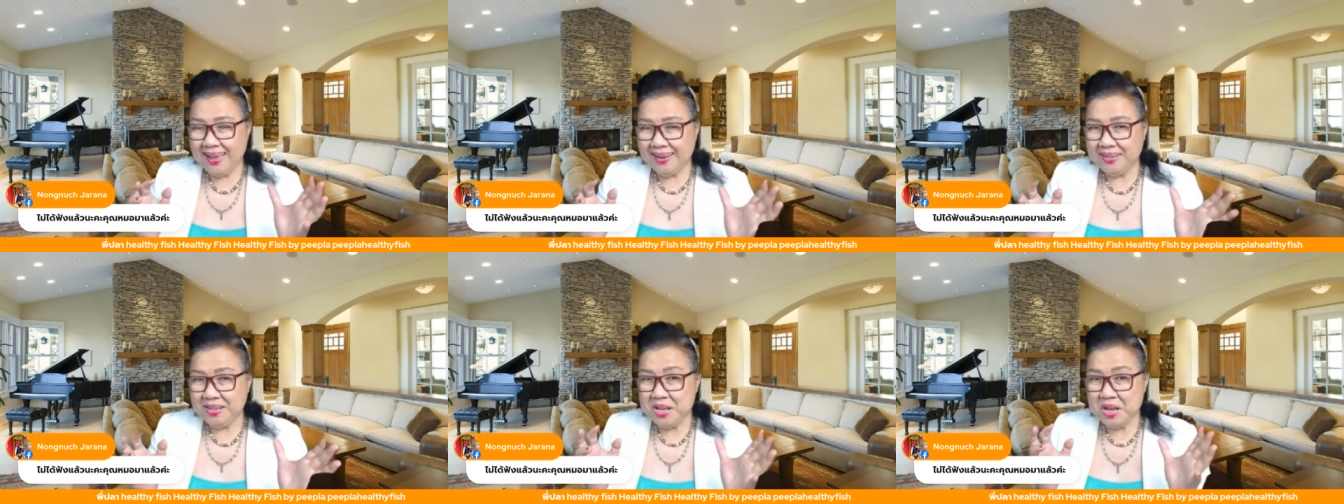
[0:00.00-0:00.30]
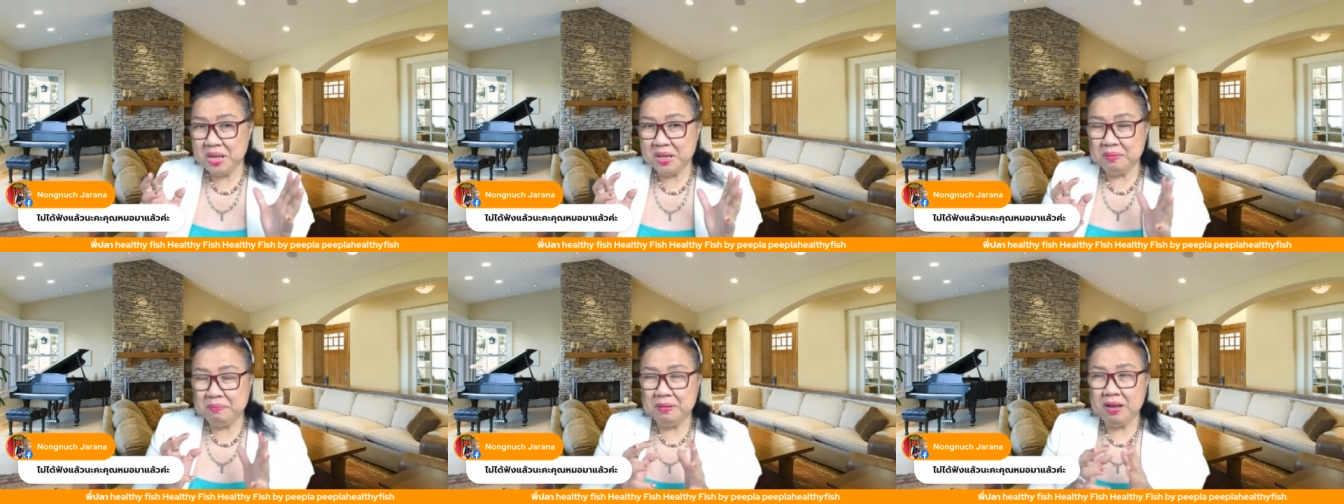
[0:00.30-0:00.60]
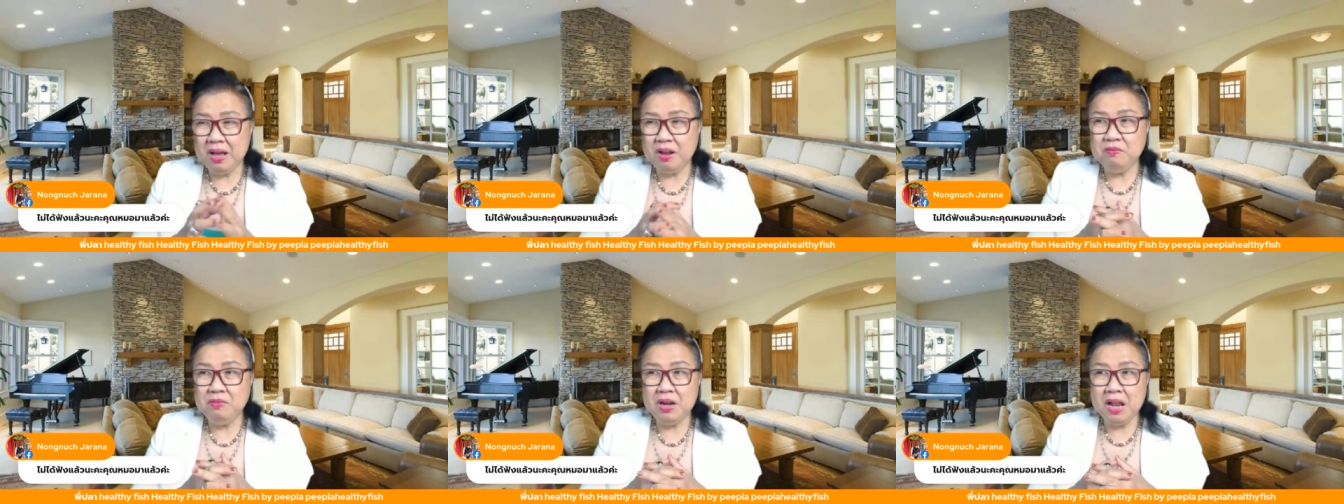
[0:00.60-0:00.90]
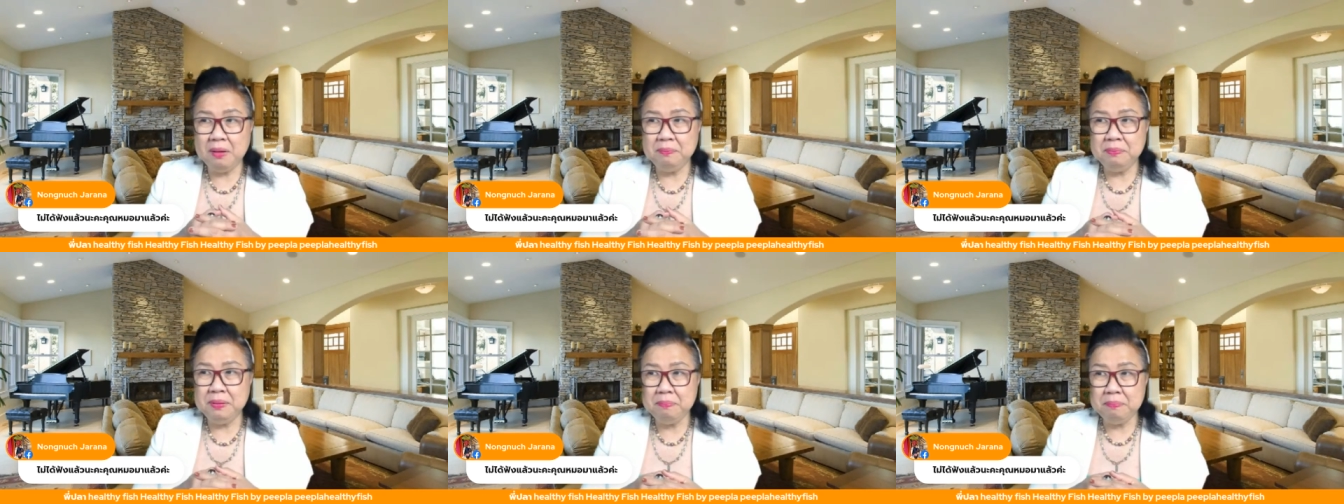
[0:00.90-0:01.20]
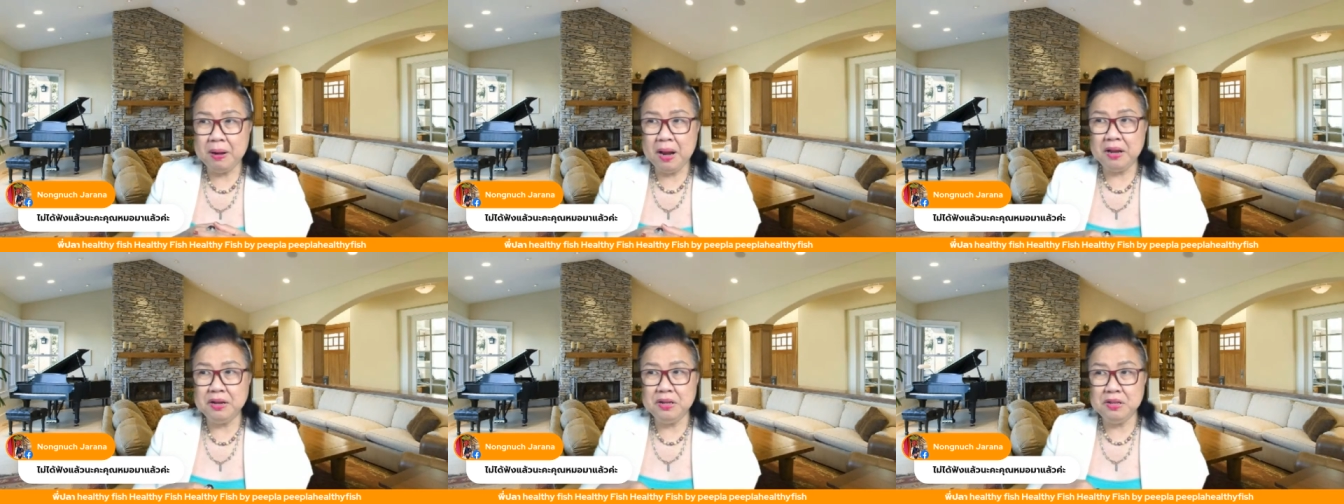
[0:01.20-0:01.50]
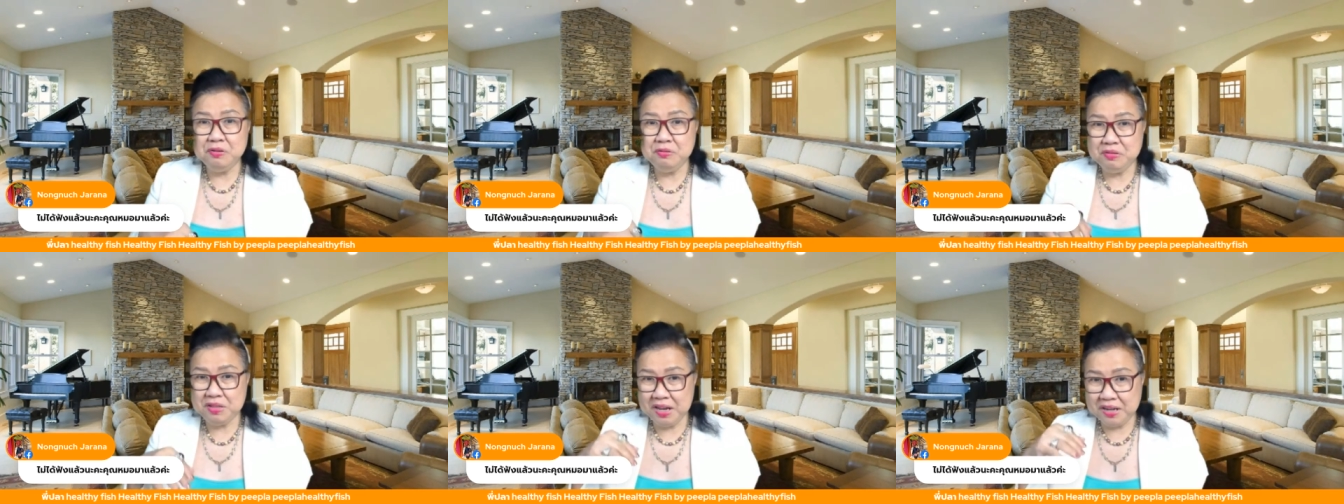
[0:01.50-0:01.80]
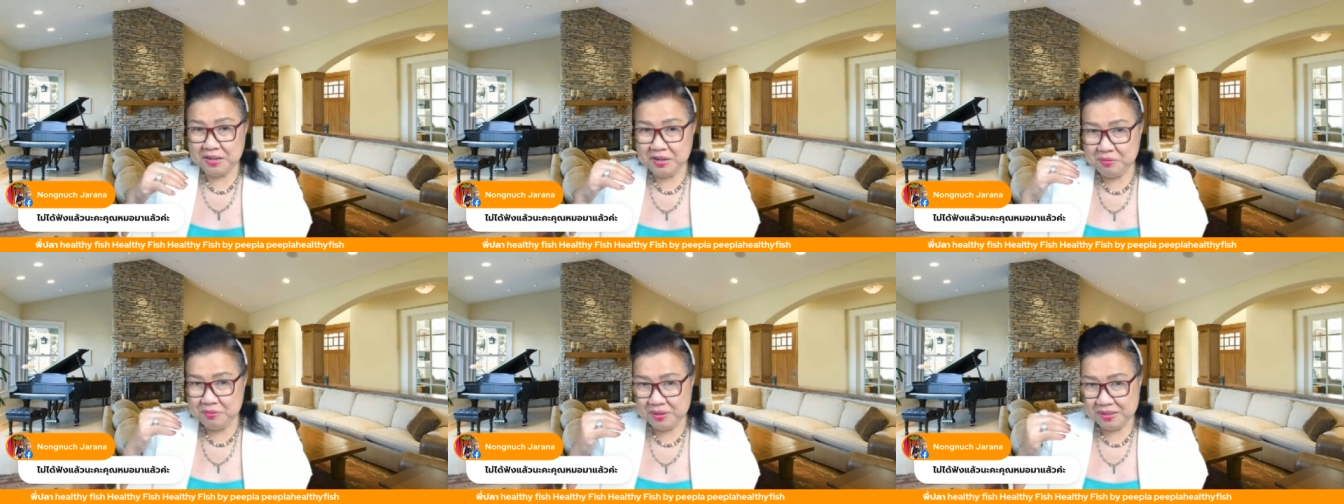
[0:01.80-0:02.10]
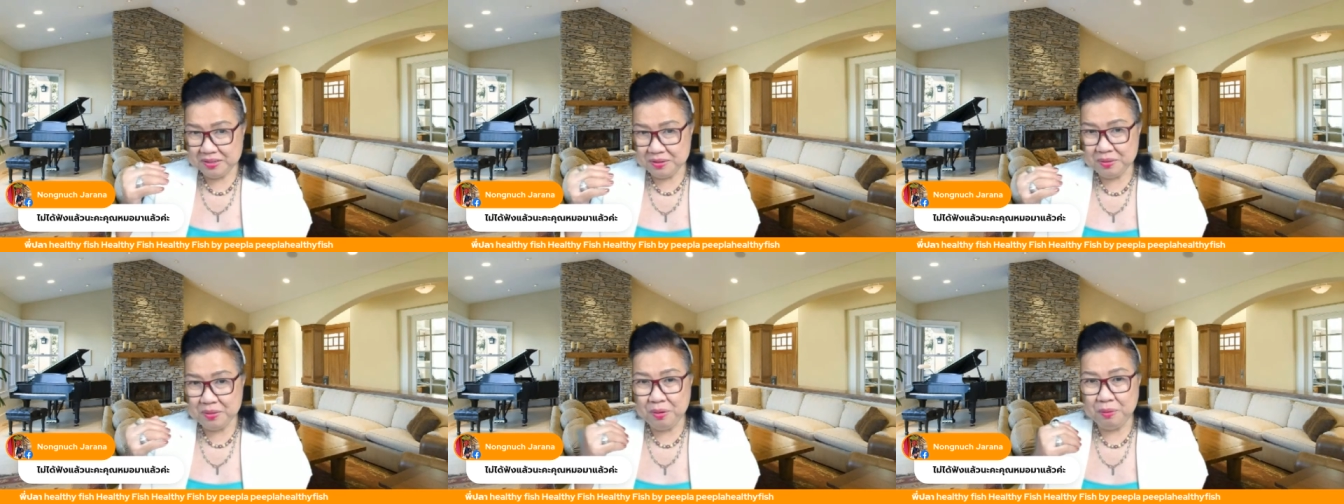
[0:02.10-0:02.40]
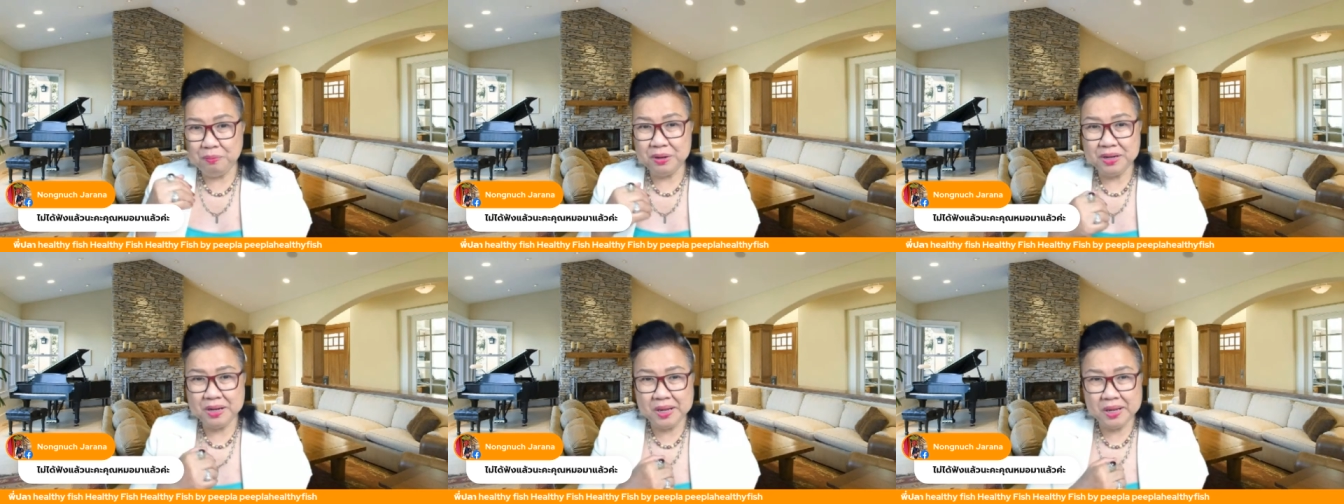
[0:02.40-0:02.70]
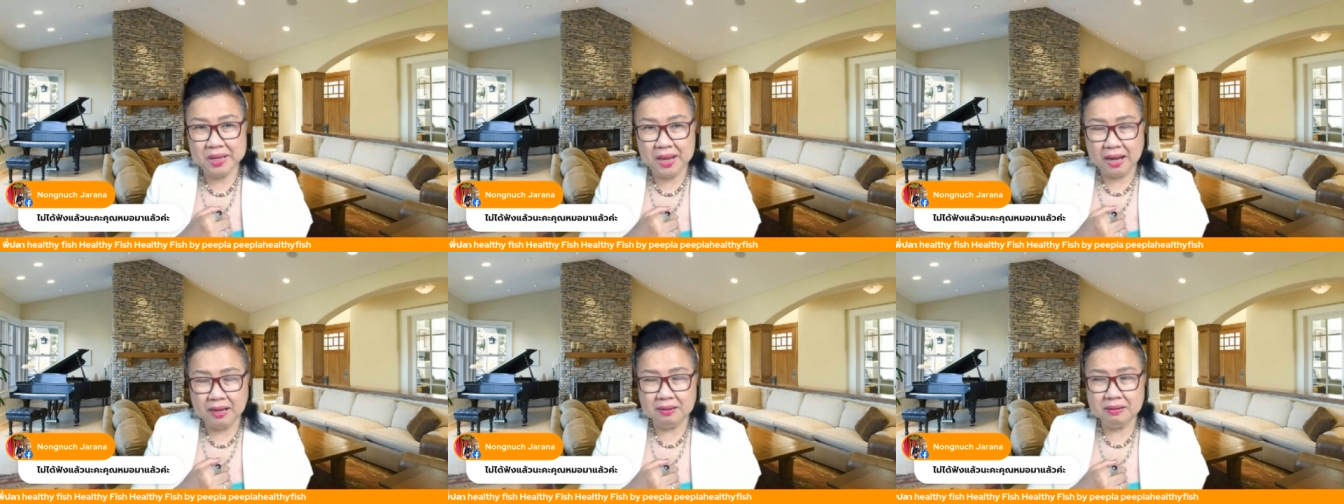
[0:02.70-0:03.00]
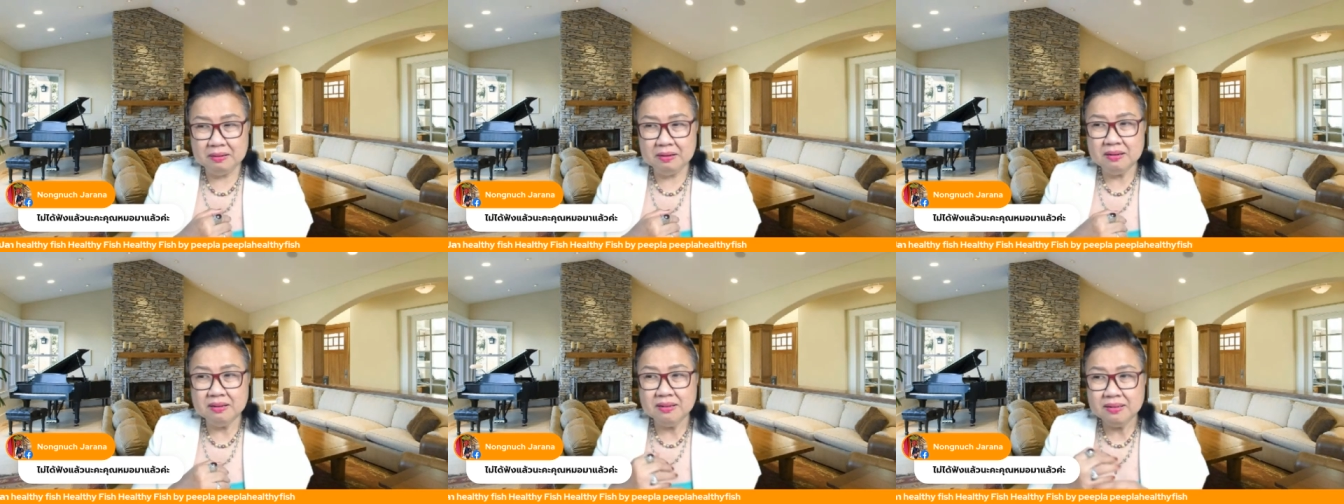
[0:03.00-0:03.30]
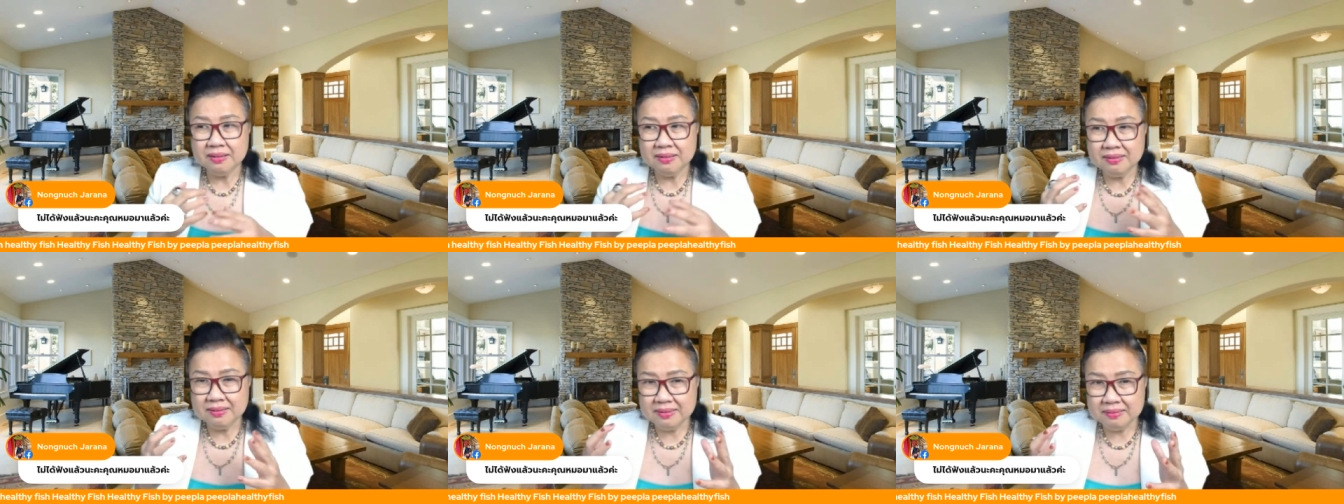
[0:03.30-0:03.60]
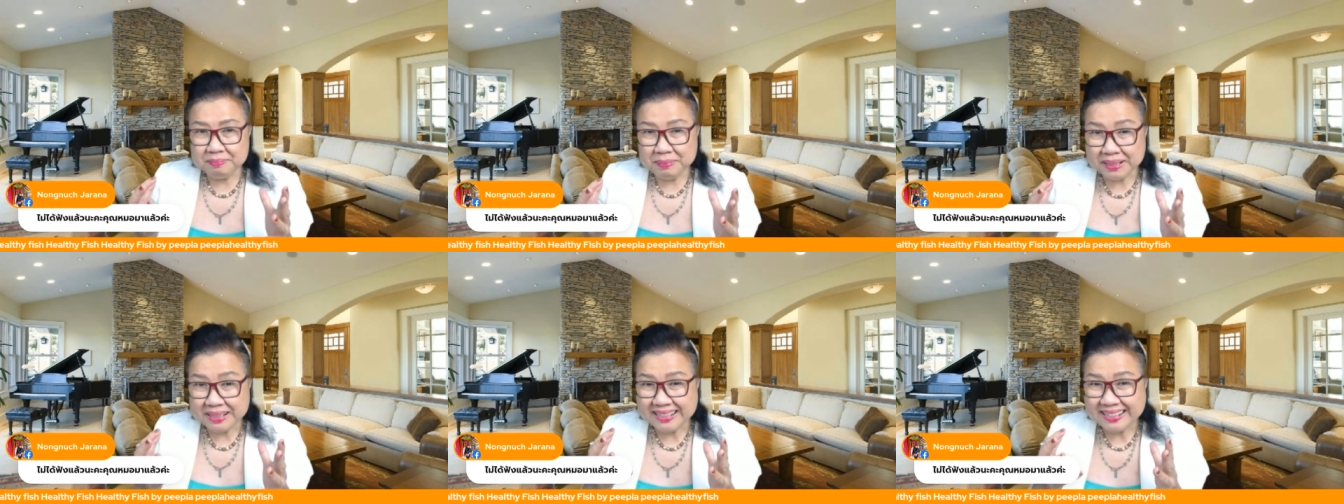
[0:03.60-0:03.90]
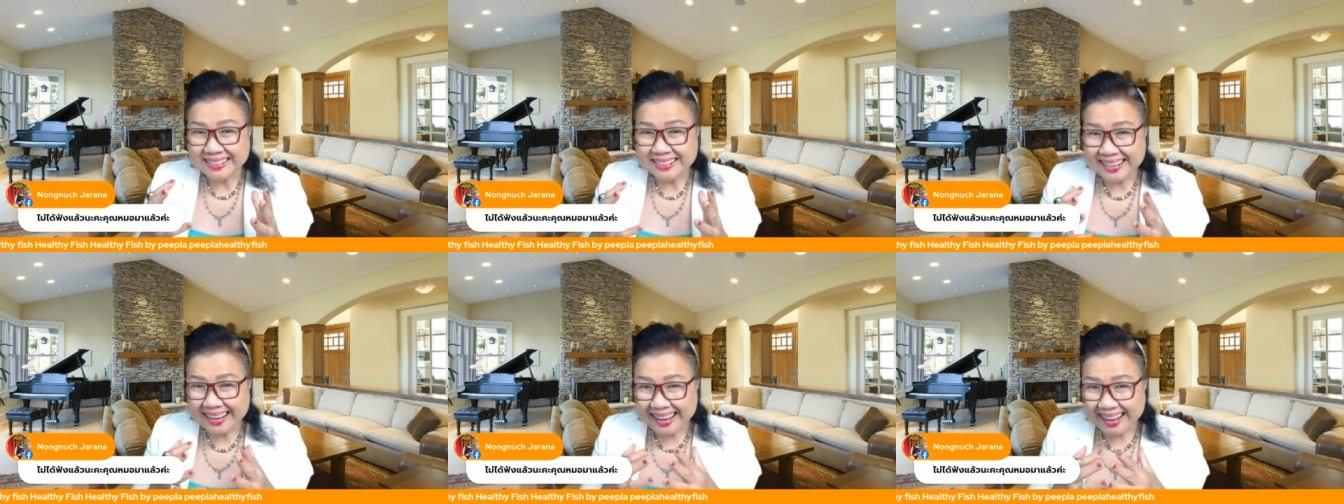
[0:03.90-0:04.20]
ที่สำคัญเวลาพี่ปาดีลจะดีลกับเจ้าของบริษัทมันคืออะ